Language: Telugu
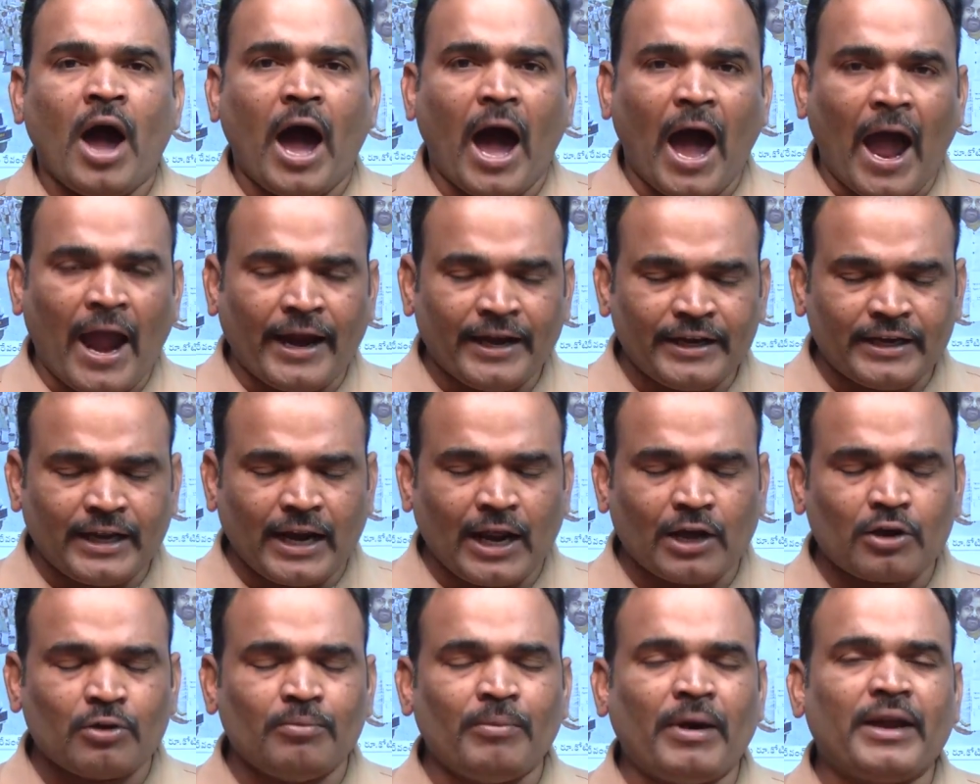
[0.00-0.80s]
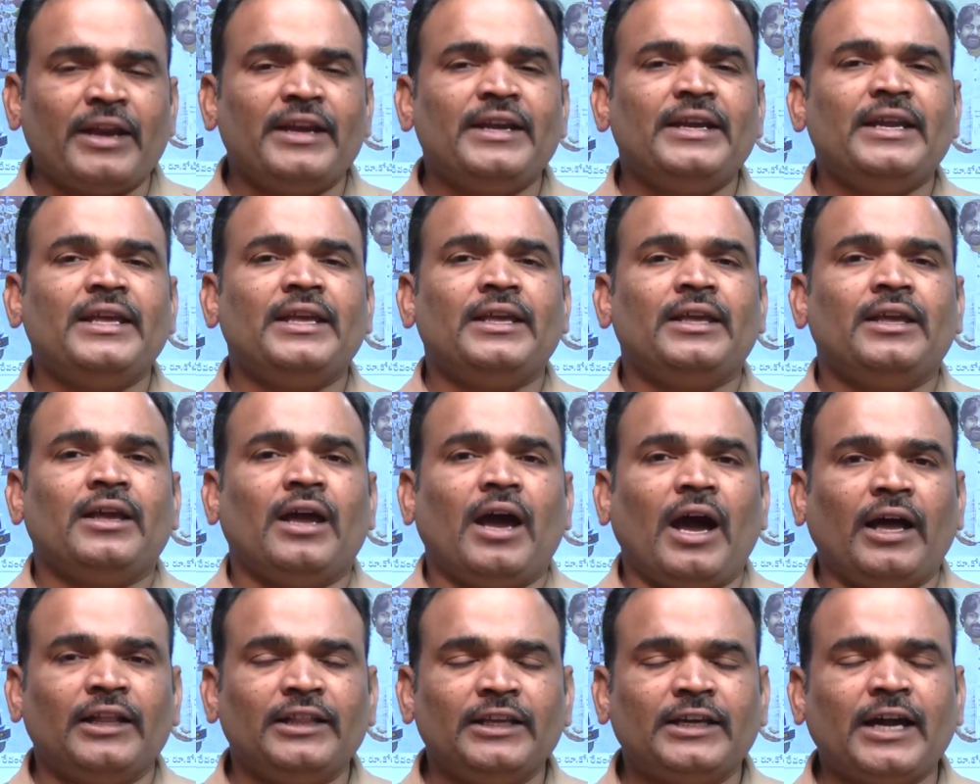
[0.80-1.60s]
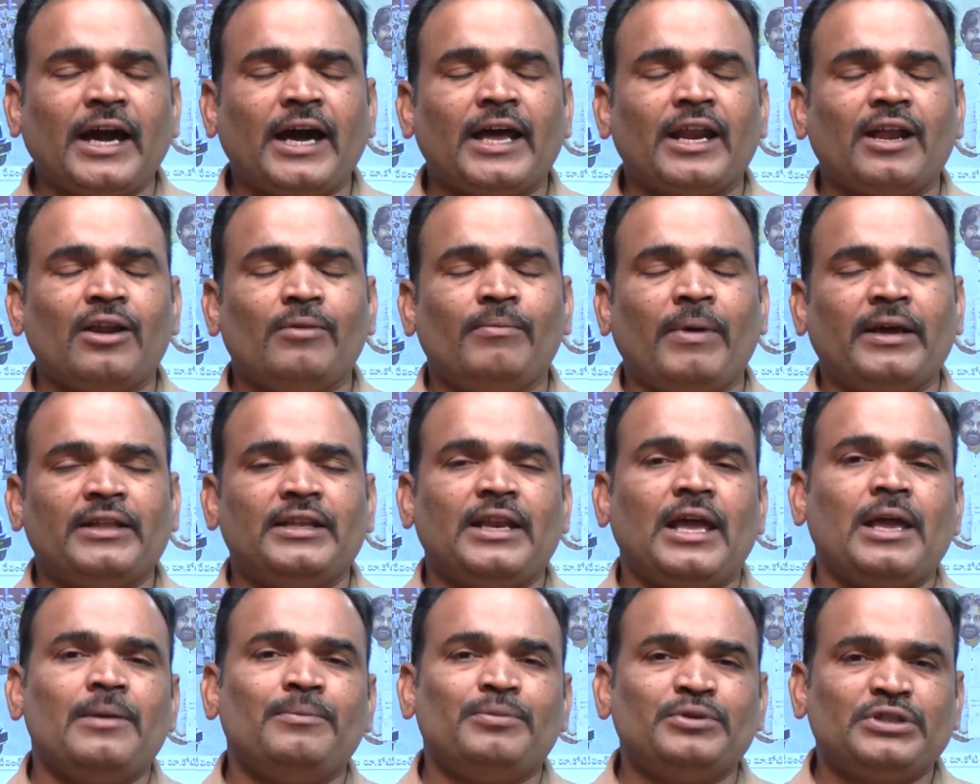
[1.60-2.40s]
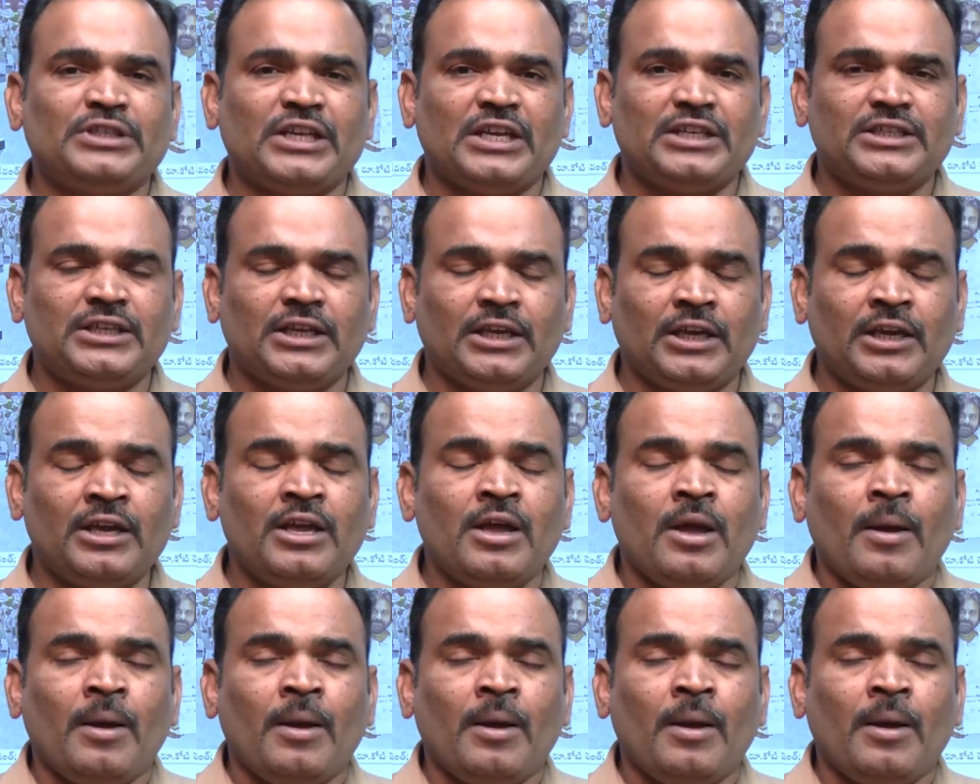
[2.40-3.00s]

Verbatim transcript: ఆ హైడ్రాకు మరిన్ని అధికారాలు బదలాయింపు చేసి